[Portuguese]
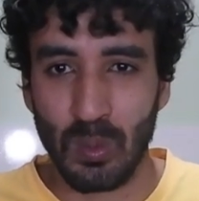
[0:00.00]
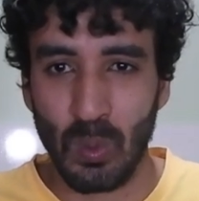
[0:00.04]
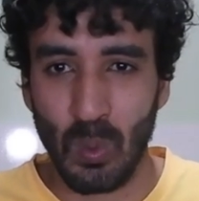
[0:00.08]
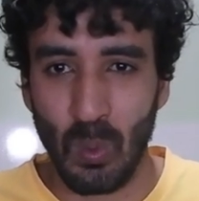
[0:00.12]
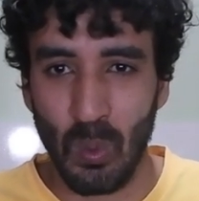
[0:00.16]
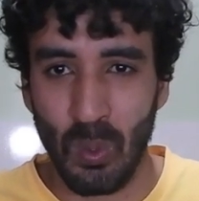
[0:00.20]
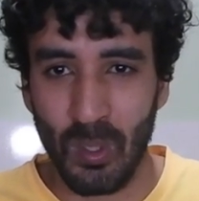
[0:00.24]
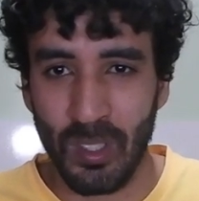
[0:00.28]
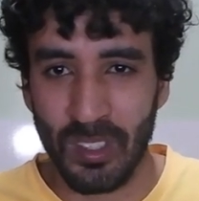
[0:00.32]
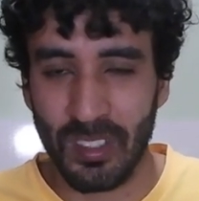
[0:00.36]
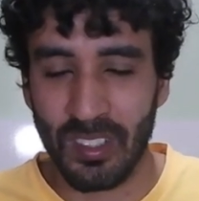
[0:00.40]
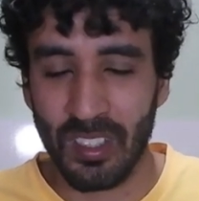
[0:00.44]

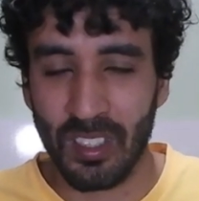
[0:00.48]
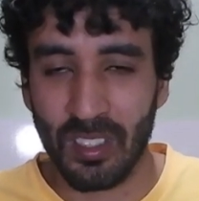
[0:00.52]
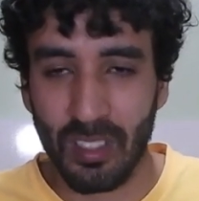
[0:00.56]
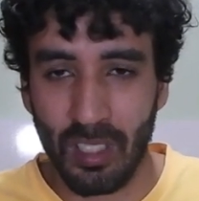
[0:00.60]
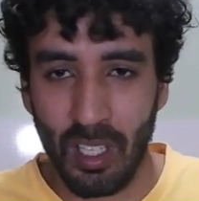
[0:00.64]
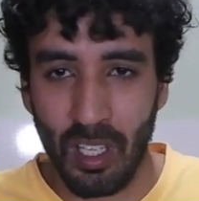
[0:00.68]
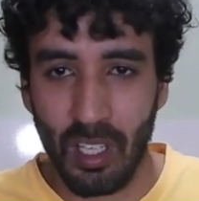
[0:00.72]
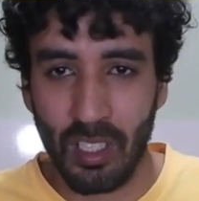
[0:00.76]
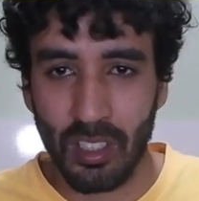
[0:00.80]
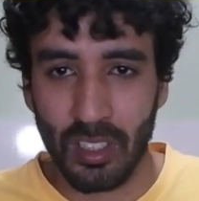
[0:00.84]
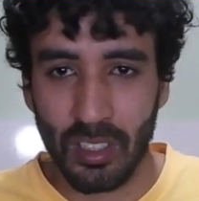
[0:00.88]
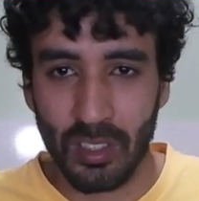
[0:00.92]
coisas,
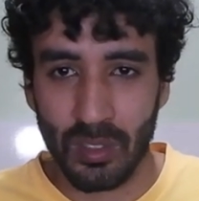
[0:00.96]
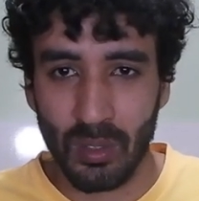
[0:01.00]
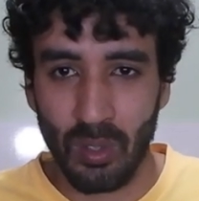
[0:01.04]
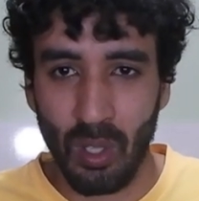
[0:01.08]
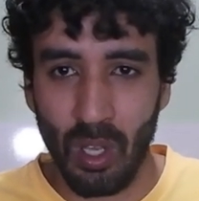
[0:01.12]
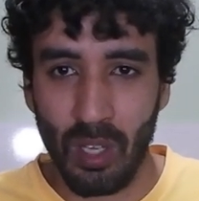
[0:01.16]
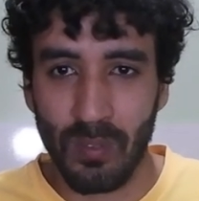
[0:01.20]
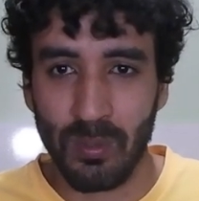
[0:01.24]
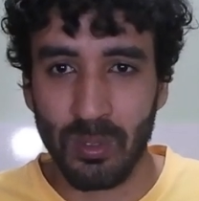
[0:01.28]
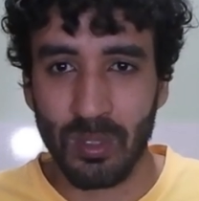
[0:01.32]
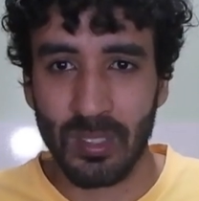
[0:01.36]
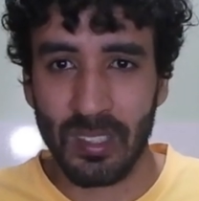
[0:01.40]

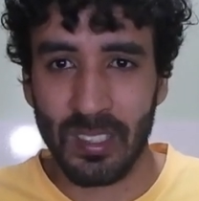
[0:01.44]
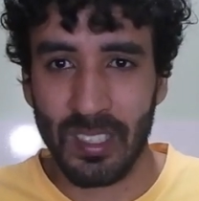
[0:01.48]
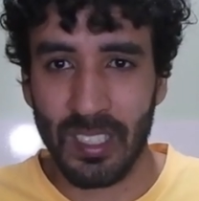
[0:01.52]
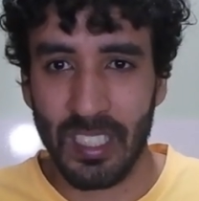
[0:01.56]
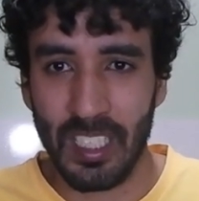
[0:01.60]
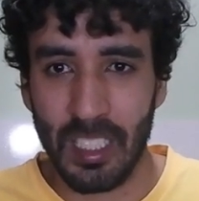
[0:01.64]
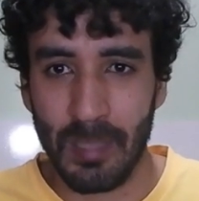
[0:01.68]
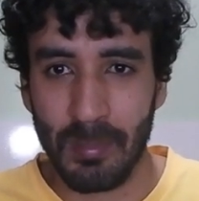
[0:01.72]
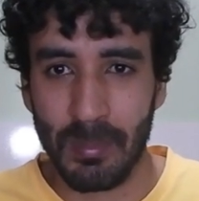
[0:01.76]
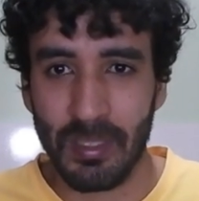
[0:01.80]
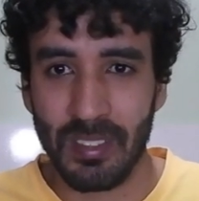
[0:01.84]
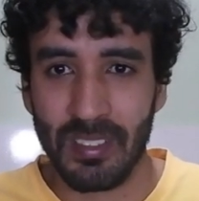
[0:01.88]
novos
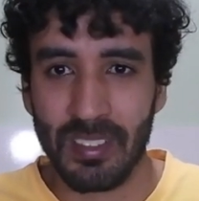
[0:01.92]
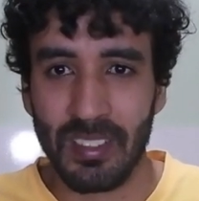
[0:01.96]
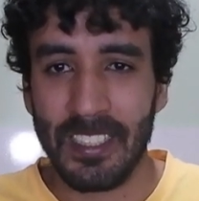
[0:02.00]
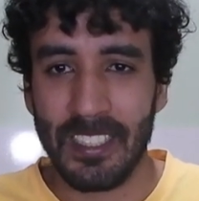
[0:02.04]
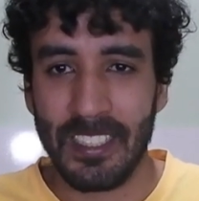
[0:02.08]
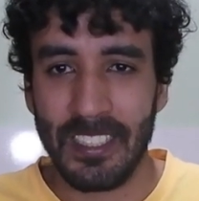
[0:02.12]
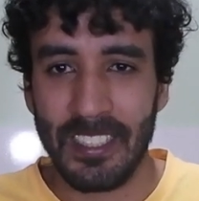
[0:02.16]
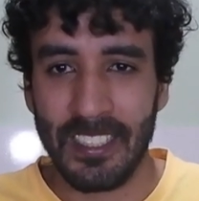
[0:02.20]
crimes.